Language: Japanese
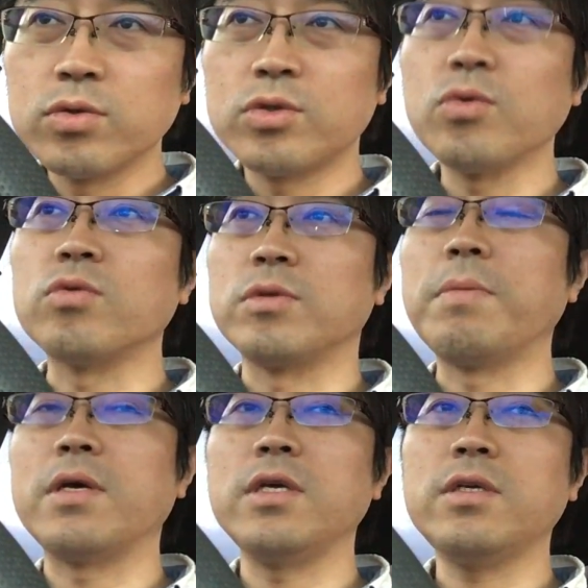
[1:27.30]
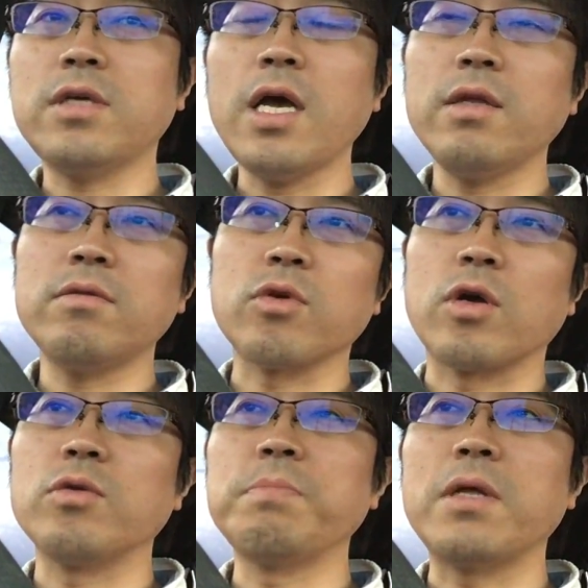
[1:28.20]
すごくね、まあ、いっかいと
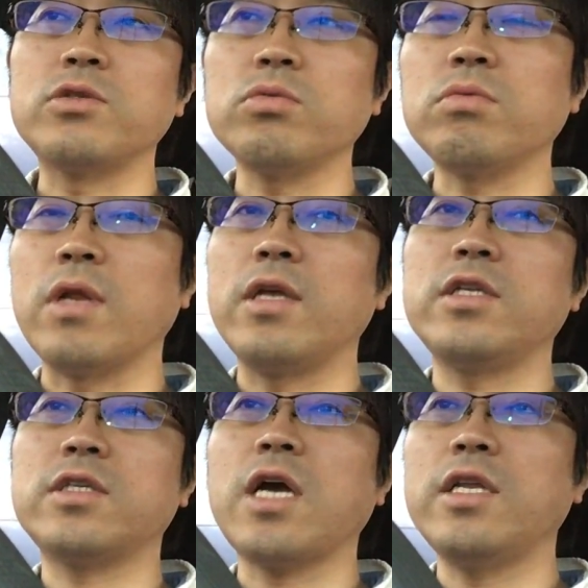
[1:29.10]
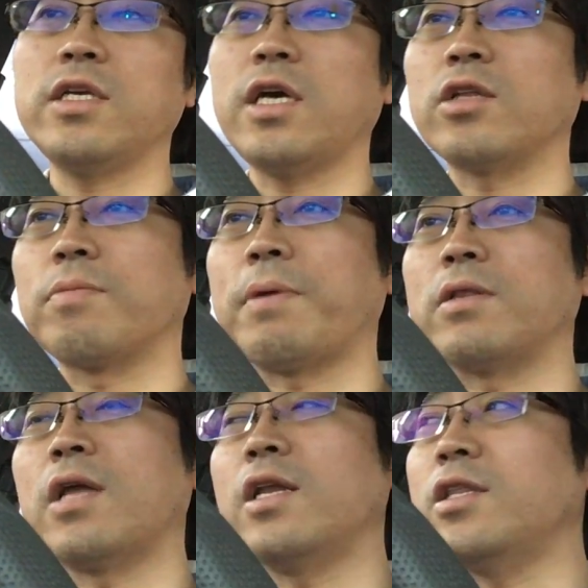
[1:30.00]
か、まあ、ちょっとねいっかいにかいで
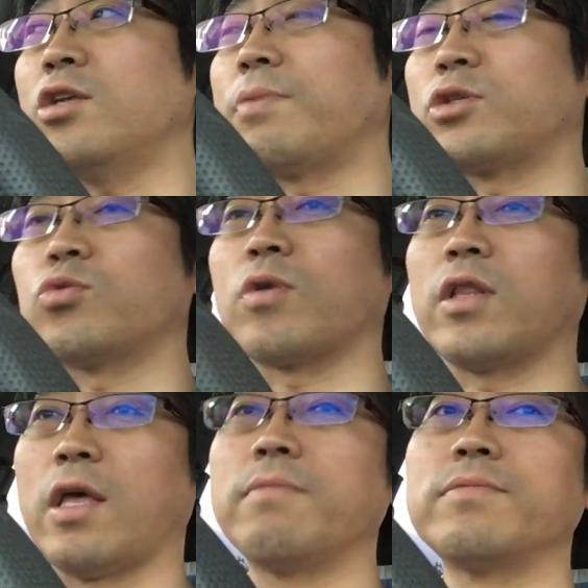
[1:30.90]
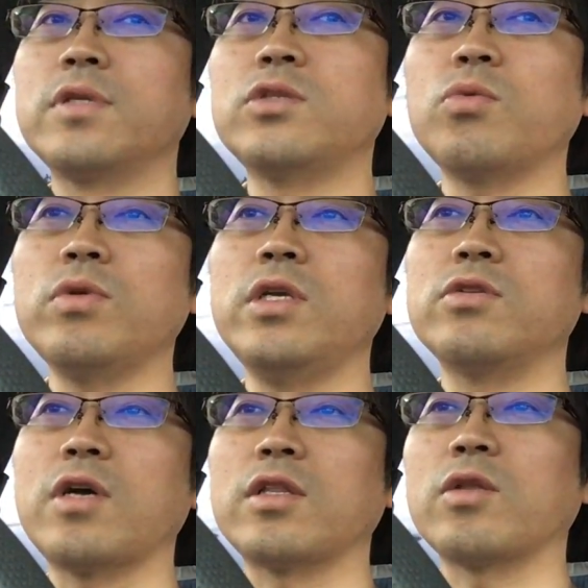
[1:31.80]
慣れてる場所とか で, でそこにい
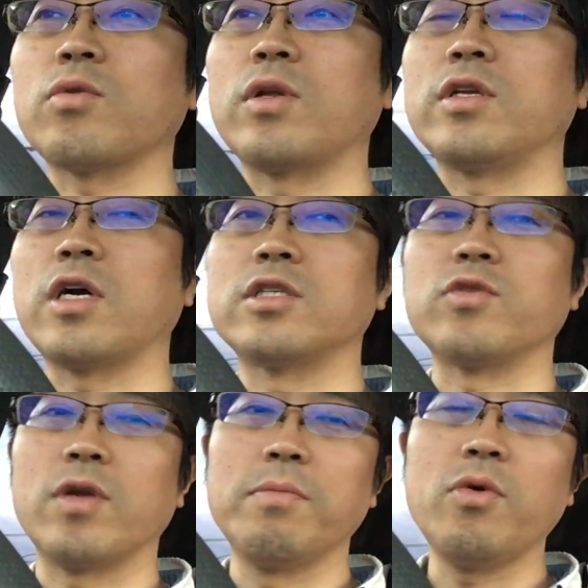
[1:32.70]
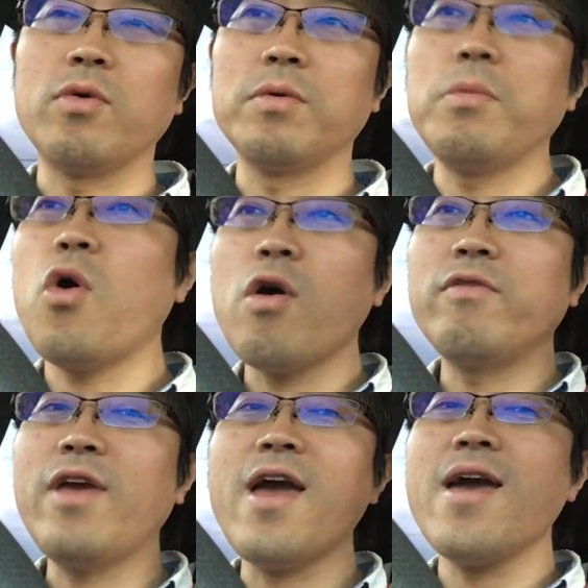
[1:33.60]
る方とかに関してはね、もうも
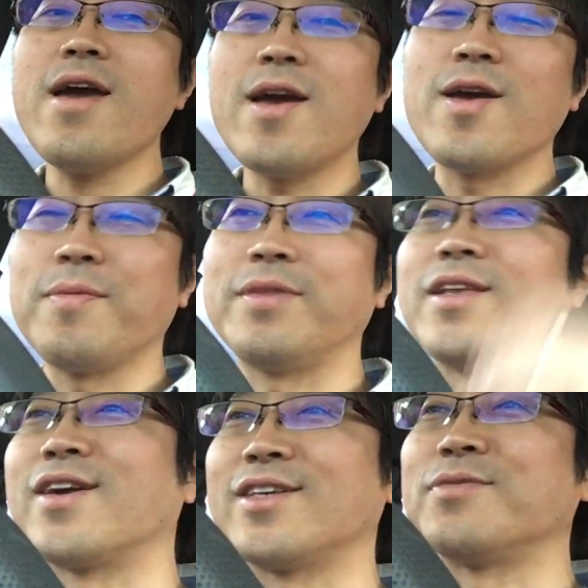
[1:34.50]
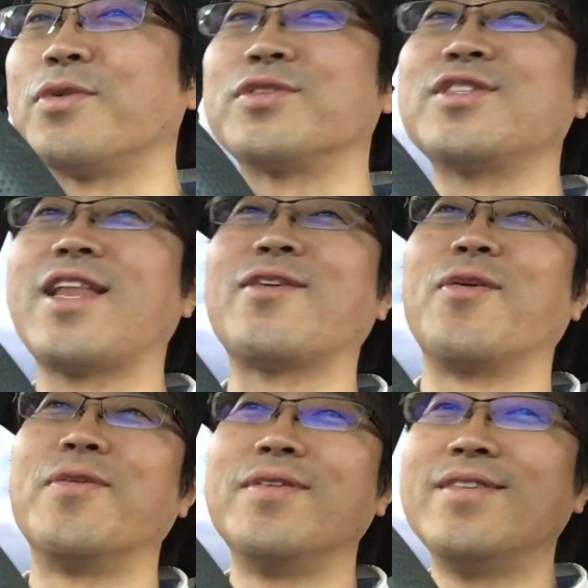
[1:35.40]
うイエーイみたいな感じでもう常に
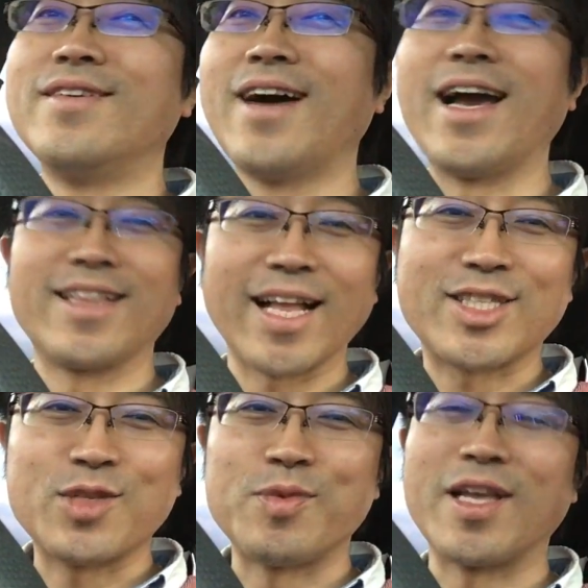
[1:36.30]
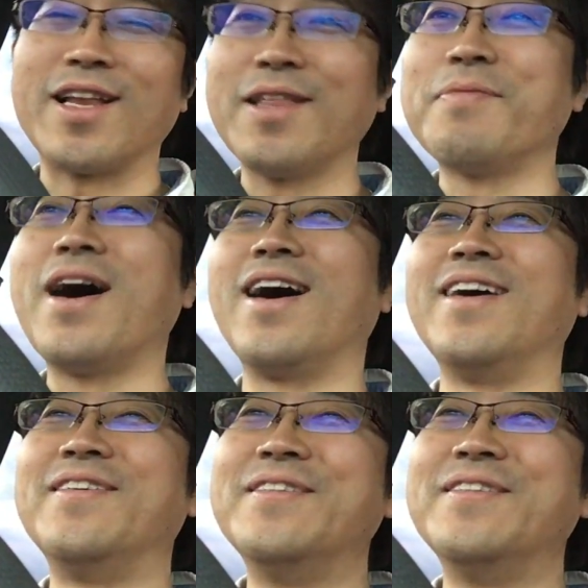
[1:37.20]
こうハイタッチみたいなね、ま